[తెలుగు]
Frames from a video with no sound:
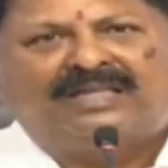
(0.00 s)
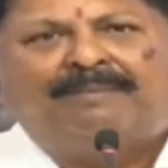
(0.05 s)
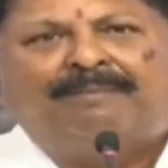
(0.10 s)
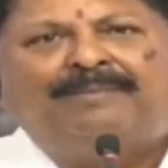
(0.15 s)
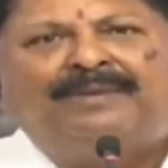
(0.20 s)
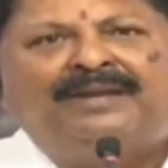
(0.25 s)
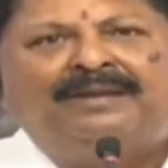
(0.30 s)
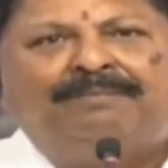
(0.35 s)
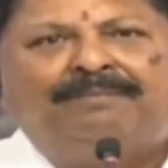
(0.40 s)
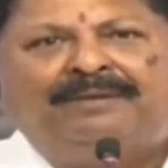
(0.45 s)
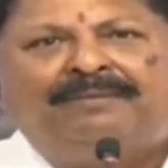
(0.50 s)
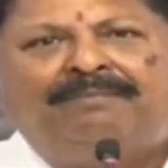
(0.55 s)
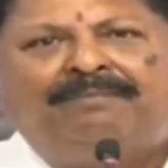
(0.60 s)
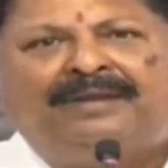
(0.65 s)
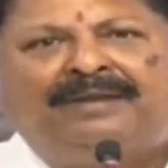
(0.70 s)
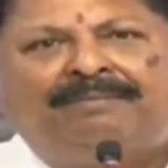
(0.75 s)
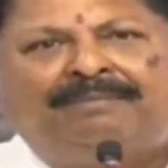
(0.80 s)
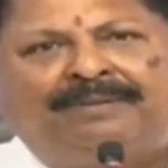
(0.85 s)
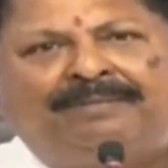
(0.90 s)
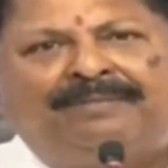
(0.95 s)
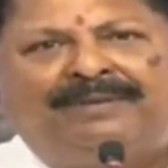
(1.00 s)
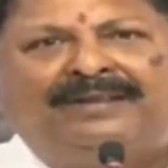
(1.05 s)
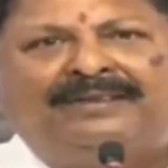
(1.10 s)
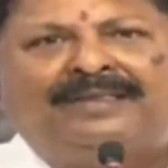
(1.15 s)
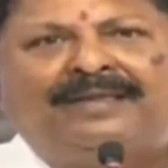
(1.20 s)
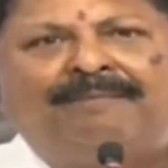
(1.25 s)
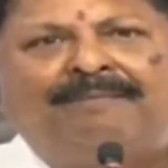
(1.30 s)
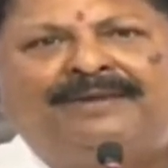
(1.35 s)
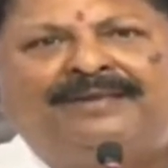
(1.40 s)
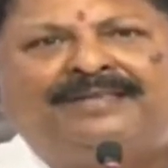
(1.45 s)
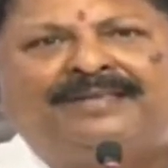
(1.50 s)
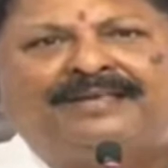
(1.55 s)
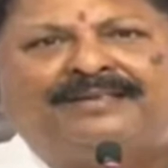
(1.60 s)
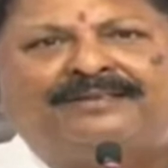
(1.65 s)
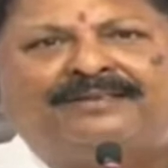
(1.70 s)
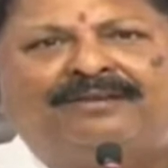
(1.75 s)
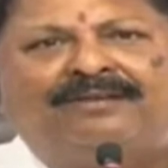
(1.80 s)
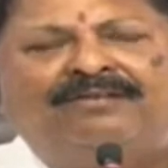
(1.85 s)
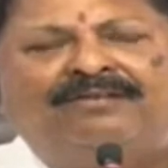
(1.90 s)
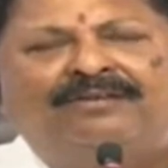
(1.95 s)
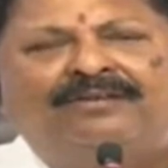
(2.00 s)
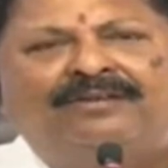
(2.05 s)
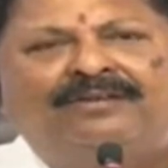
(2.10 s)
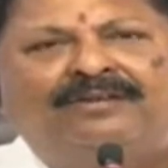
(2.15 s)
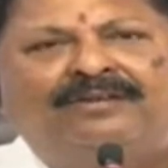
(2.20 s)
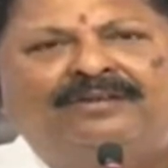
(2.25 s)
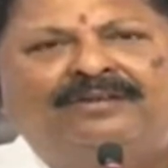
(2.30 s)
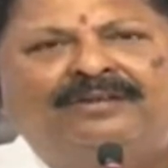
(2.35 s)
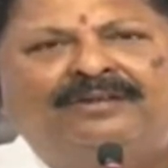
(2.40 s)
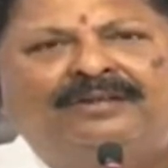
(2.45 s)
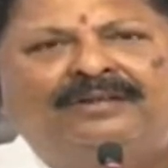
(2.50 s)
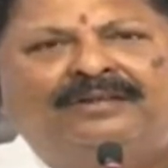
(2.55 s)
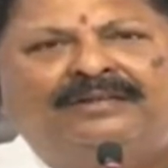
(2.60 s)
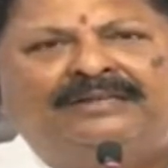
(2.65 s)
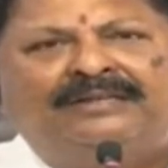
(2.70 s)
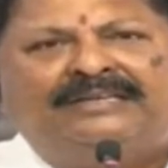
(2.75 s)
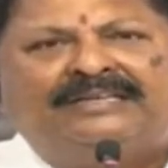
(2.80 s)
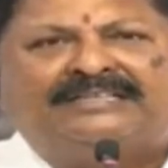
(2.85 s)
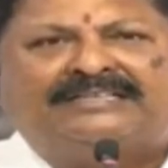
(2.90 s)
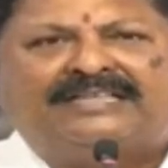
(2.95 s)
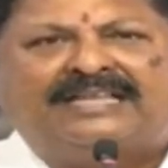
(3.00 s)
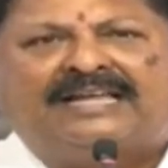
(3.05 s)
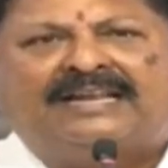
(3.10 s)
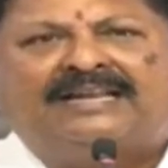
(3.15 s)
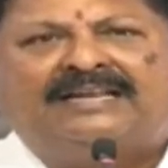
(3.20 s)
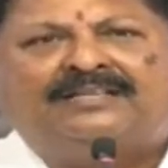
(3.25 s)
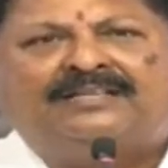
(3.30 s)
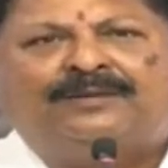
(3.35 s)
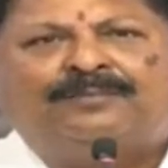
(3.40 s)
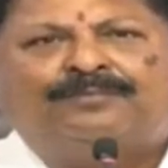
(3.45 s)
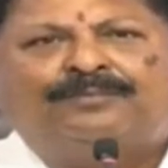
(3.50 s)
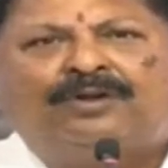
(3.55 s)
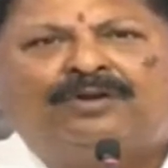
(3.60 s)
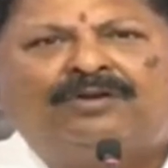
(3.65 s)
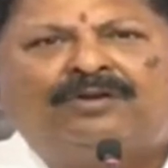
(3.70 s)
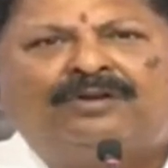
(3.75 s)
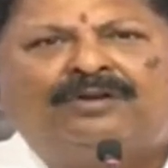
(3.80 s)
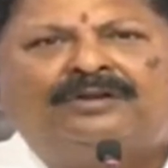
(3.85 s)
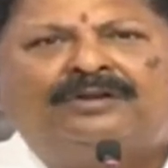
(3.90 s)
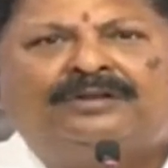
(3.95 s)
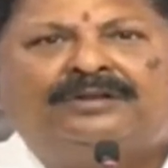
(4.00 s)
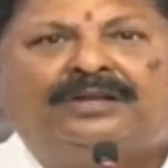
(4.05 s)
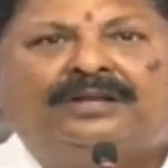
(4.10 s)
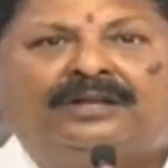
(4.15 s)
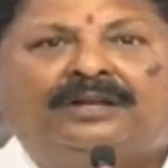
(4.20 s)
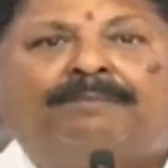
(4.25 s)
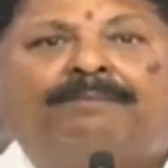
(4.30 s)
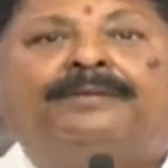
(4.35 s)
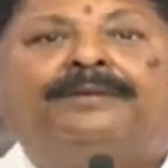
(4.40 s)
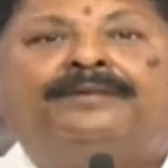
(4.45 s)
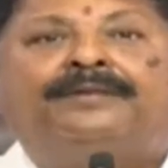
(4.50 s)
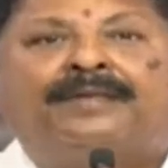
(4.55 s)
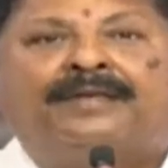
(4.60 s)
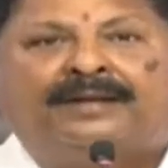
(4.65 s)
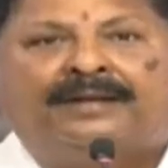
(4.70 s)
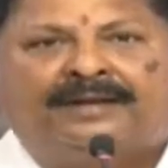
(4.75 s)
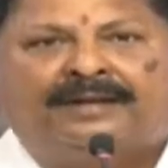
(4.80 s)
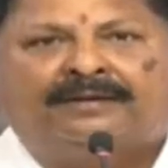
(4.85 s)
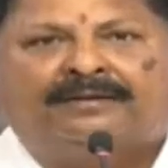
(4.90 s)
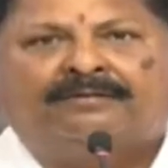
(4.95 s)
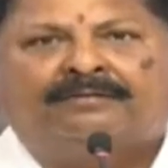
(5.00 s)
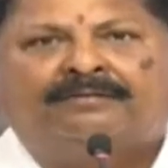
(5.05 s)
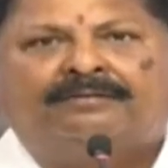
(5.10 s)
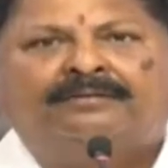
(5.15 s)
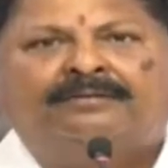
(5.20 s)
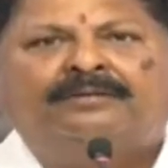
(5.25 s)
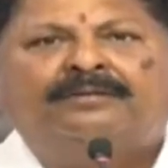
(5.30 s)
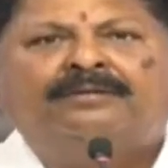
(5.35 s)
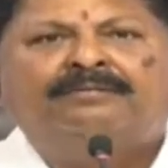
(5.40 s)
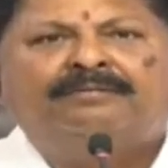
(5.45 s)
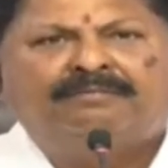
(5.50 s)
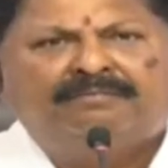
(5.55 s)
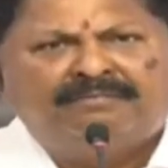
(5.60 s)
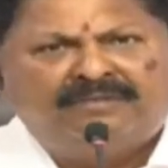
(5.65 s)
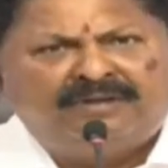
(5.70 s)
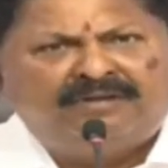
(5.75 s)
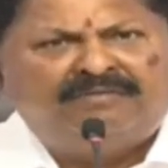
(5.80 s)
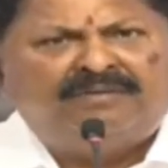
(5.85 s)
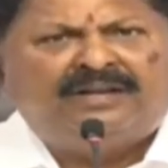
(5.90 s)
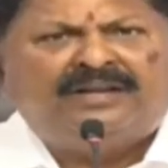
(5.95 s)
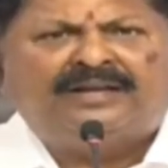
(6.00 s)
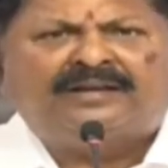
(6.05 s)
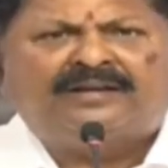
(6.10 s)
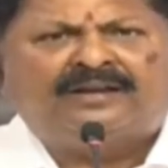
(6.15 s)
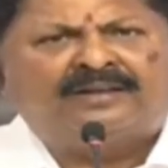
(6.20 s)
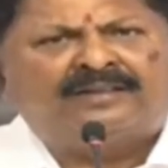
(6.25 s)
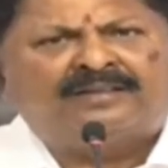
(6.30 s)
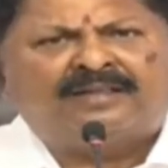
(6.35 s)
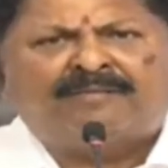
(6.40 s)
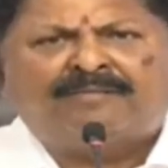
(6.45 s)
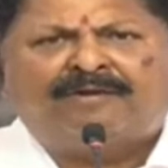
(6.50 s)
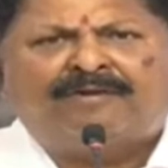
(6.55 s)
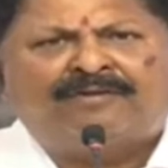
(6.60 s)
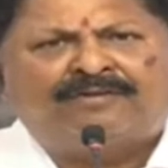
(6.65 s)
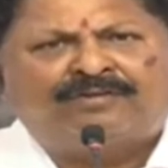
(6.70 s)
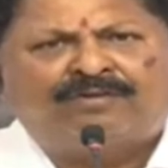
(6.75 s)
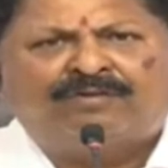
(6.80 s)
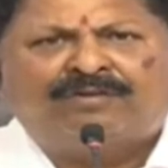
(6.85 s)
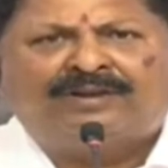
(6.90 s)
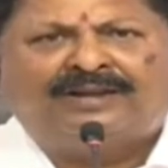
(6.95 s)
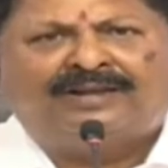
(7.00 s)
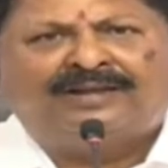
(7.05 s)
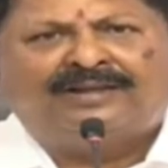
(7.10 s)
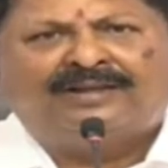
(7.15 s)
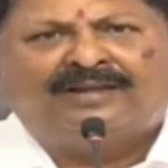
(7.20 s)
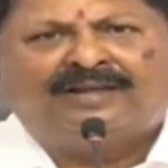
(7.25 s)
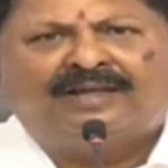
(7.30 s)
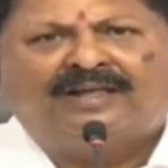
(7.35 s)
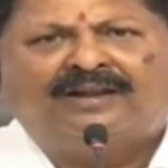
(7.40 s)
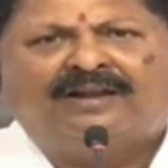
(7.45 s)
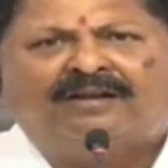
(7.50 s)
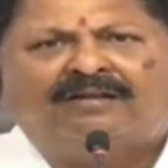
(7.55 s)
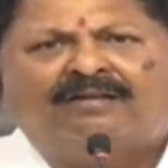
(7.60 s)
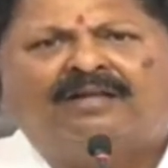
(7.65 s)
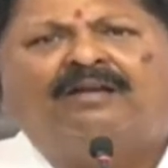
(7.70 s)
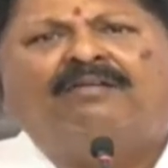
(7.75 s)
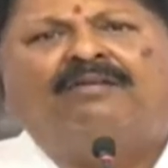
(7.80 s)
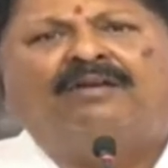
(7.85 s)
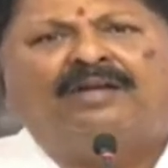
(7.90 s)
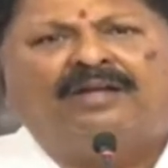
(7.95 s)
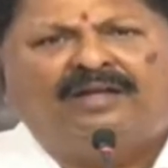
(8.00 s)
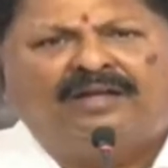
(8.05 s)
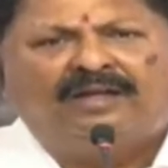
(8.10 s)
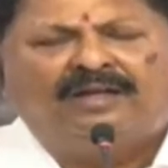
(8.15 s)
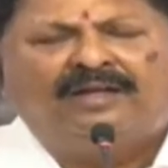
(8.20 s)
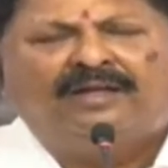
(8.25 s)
తమ్మిని బిమ్మి బిమ్మిని తమ్మి చేస్తావు ఇస్తానని చెప్తావు నేనెప్పుడు ఇస్తానని అంటావు మీ విలేకరుల సమావేశంలోనే అన్నాడు ఏమయ్యా